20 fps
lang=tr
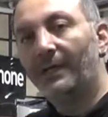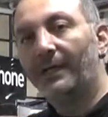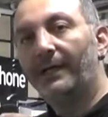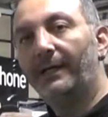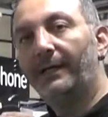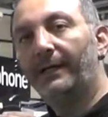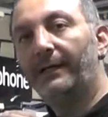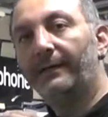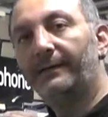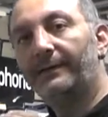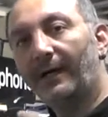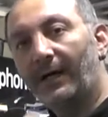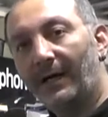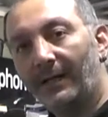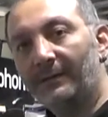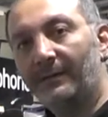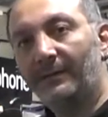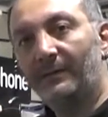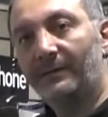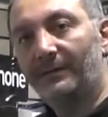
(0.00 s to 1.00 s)
E,
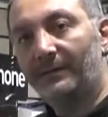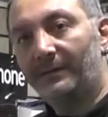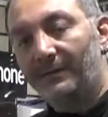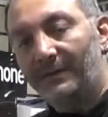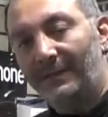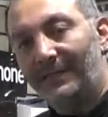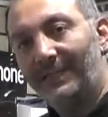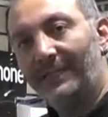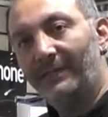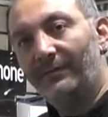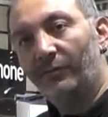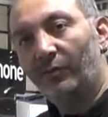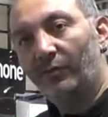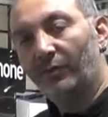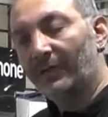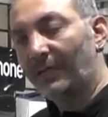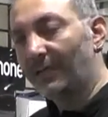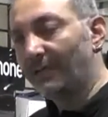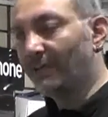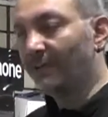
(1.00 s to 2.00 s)
rahat giyimi
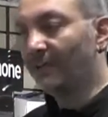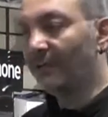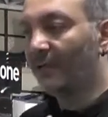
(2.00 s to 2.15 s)
olan